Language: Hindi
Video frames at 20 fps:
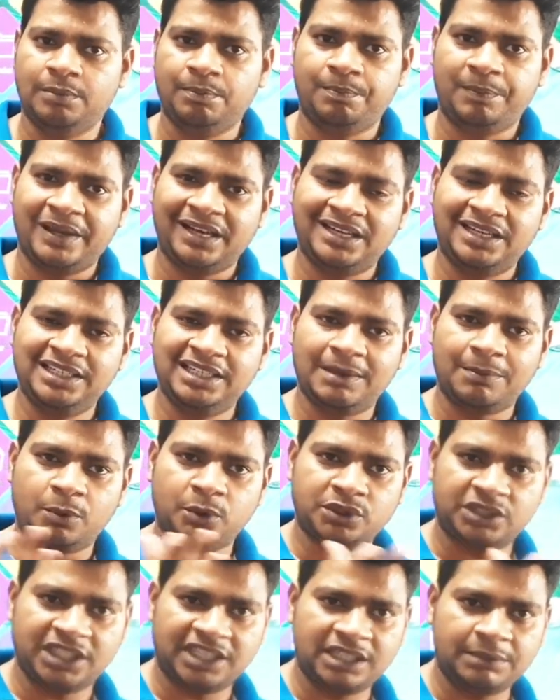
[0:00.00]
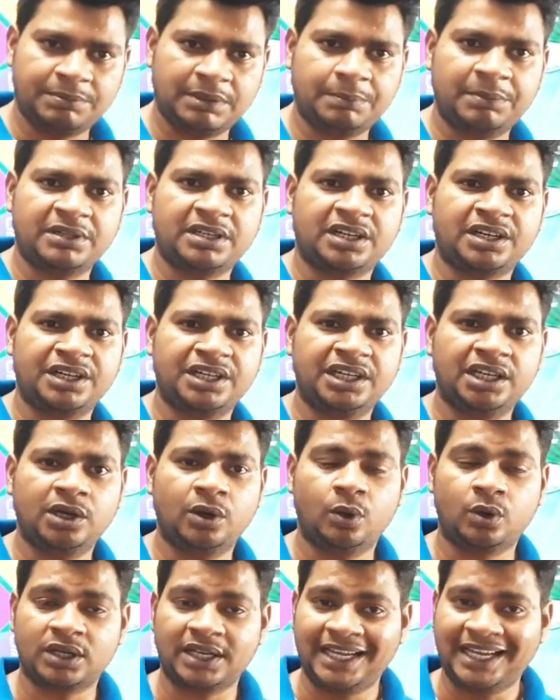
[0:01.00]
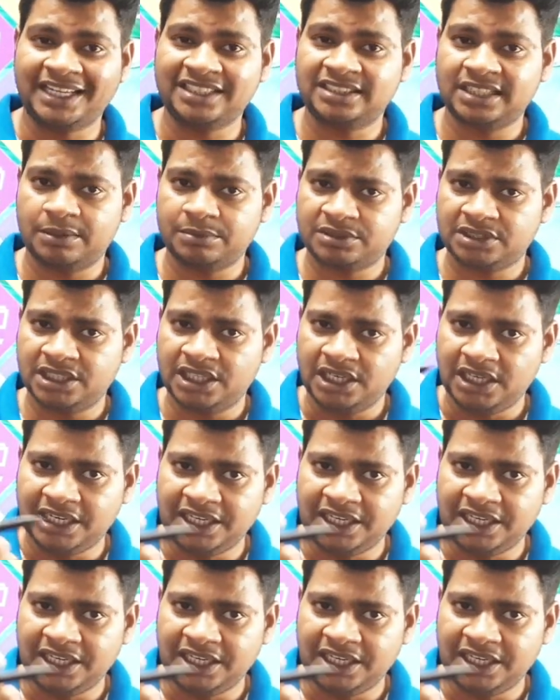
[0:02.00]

पहले ही आपको तैयारी प्रिपेयर रखनी है और एग्ज़ाम से